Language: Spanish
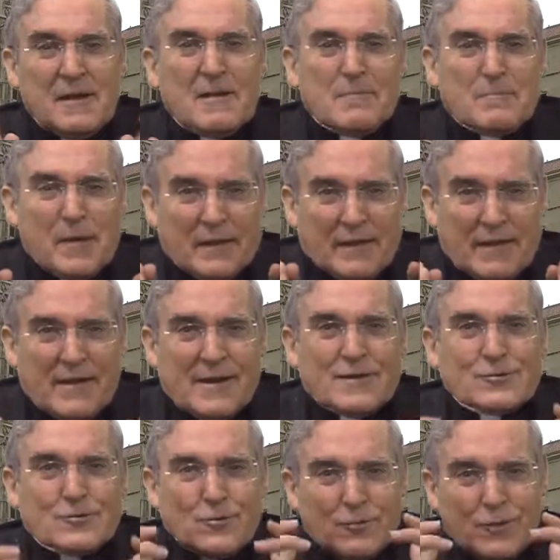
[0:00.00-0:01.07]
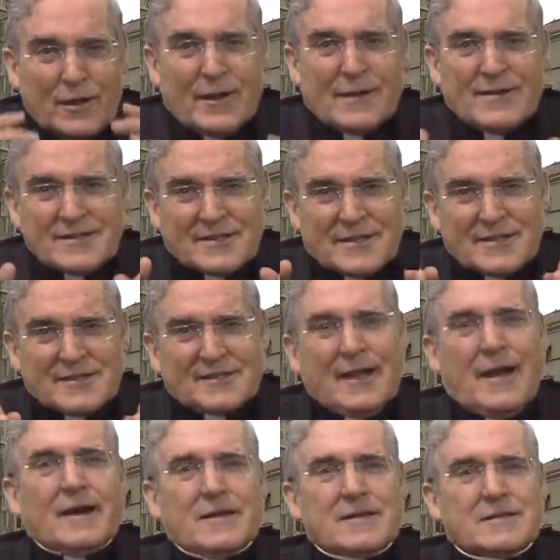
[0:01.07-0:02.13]
verdaderas comunidades
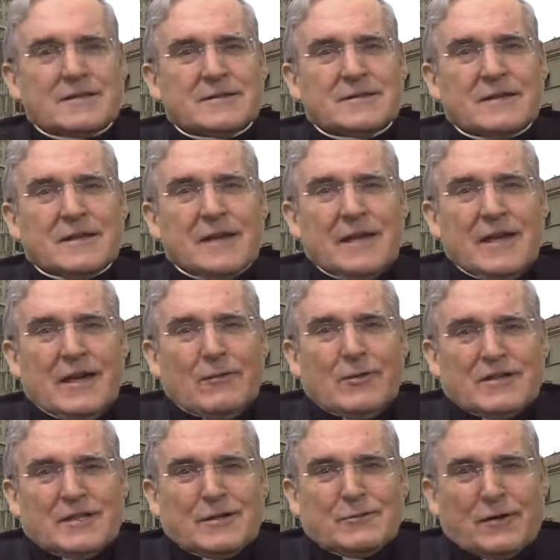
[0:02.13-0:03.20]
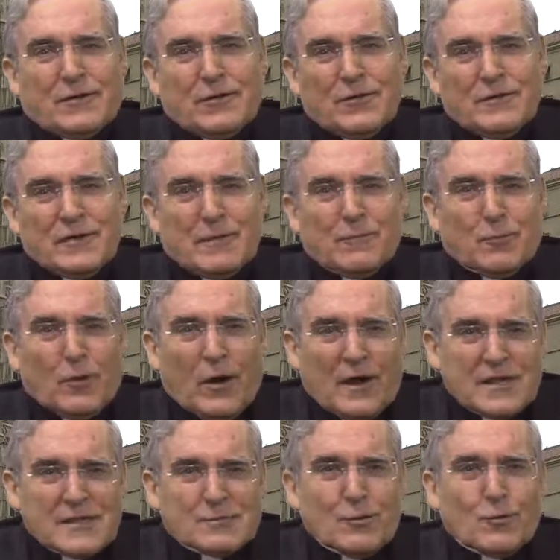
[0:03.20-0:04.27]
cristianas en una situación del
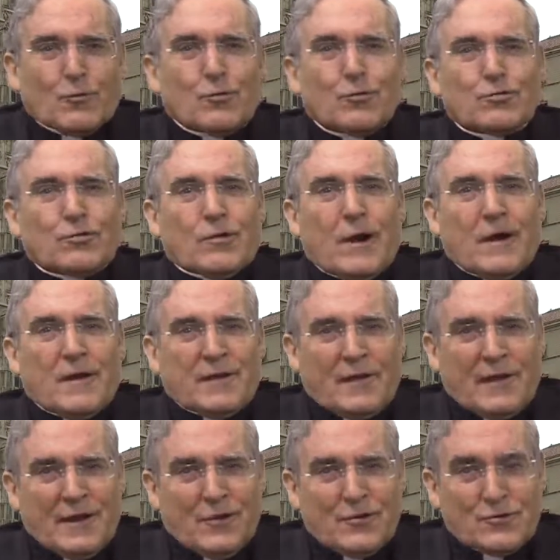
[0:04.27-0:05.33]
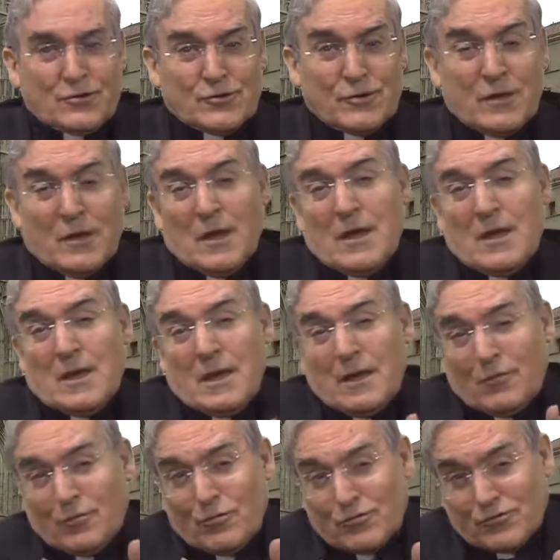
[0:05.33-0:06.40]
pluralismo cultural y religioso,
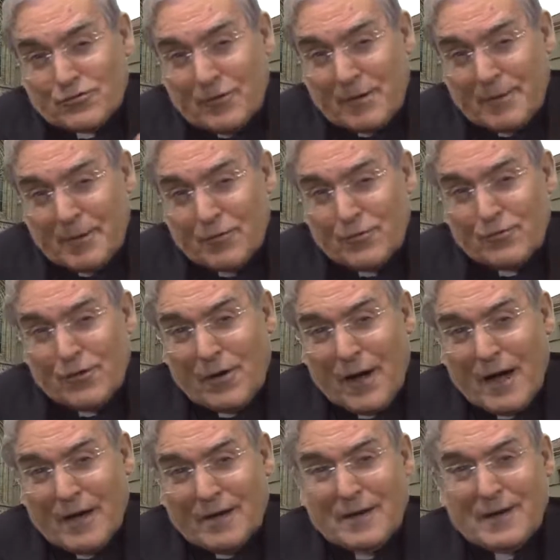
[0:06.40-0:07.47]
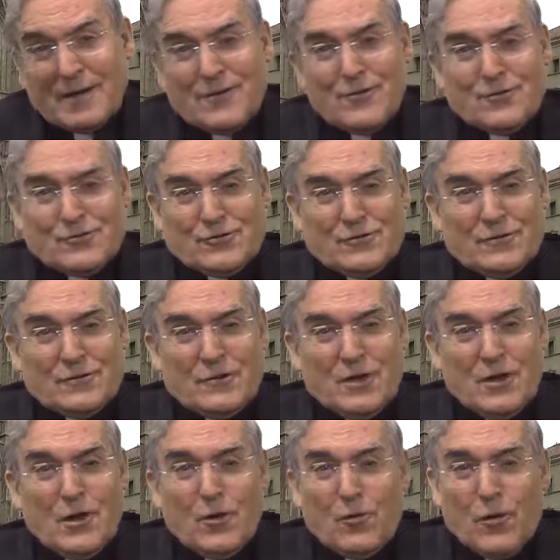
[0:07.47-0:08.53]
incluso a menudo religioso,
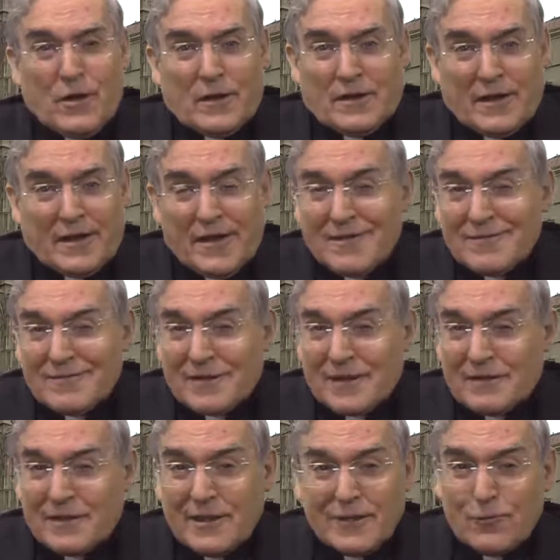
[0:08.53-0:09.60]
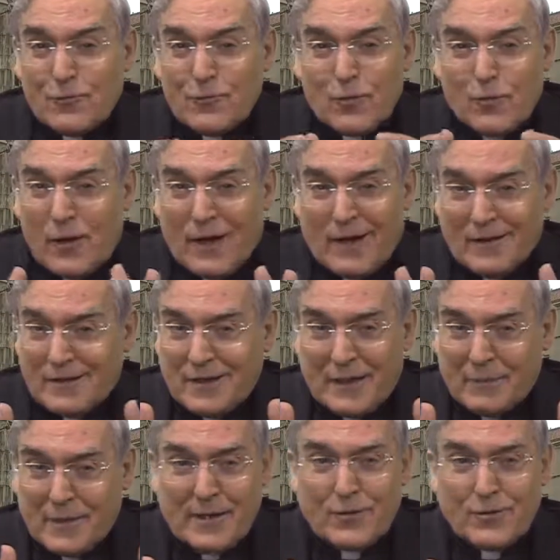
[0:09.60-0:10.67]
o el creyente tiene un lugar de
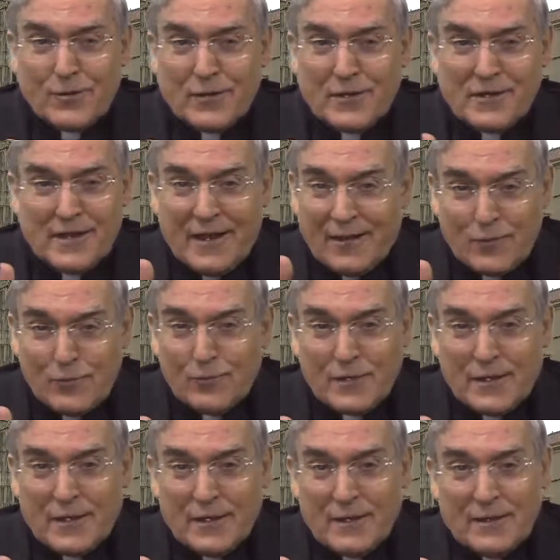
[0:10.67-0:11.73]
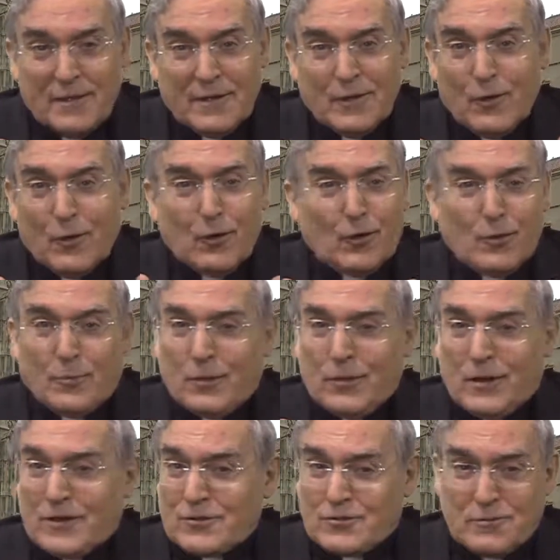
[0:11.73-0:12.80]
abrigo y de ayuda o no
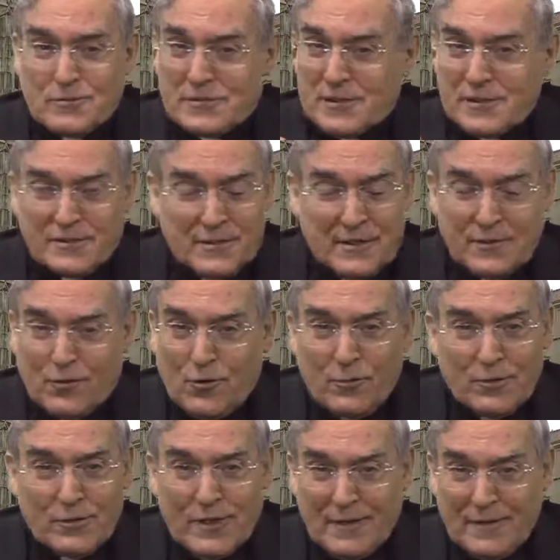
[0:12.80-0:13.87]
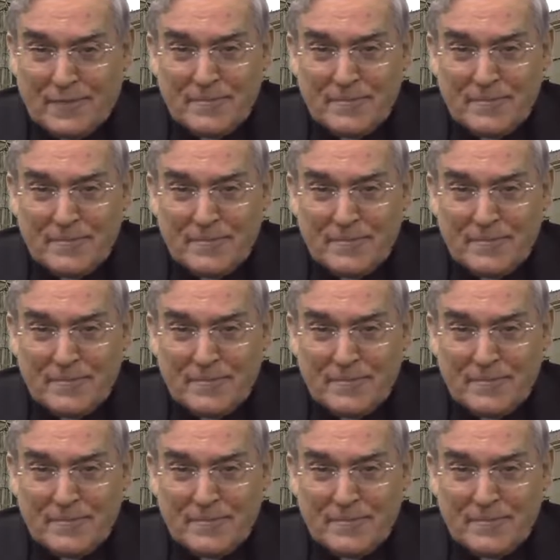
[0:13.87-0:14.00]
podrá subsistir como tal.